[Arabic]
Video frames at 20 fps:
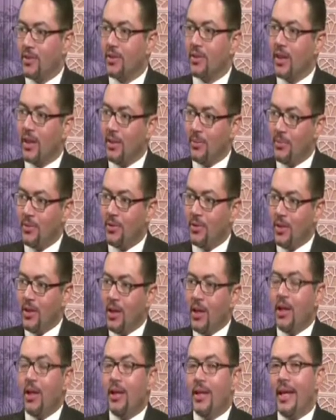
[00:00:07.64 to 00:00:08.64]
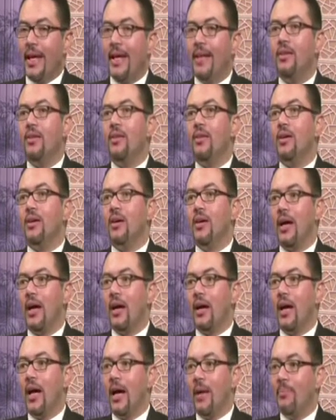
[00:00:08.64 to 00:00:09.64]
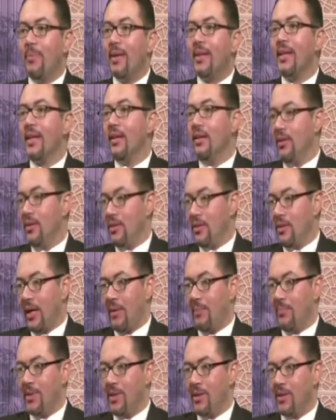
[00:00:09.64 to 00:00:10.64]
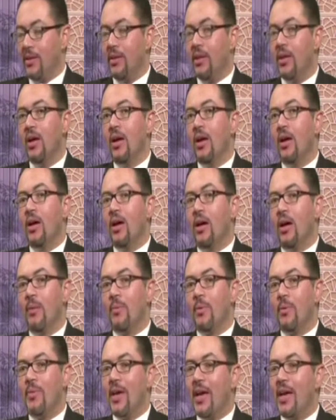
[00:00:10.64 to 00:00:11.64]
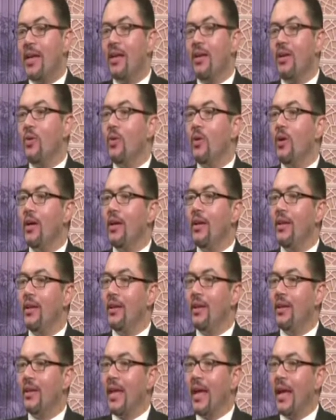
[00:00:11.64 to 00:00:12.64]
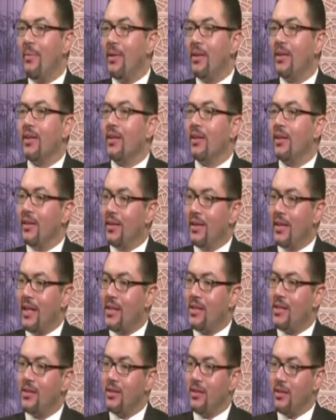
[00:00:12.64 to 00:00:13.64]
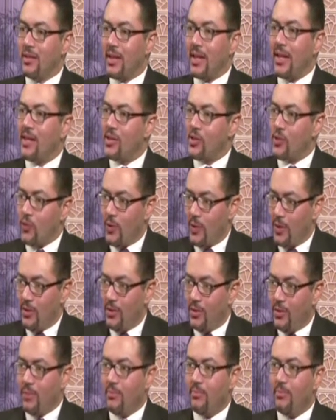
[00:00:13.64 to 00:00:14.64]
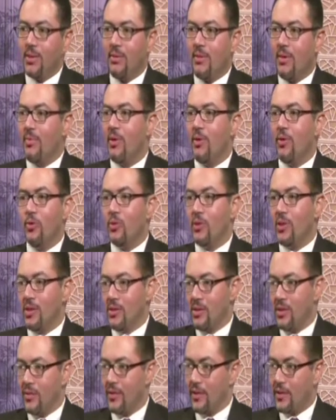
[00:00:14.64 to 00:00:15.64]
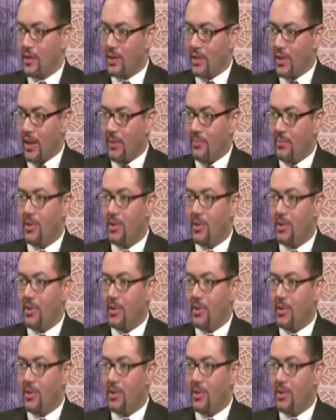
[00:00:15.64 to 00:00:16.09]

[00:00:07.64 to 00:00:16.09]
الحمل لان آه عامه عامه آه مبدئيا هو التهابات الجهاز التناسلي بتبقى موجوده اثناء فتره الحمل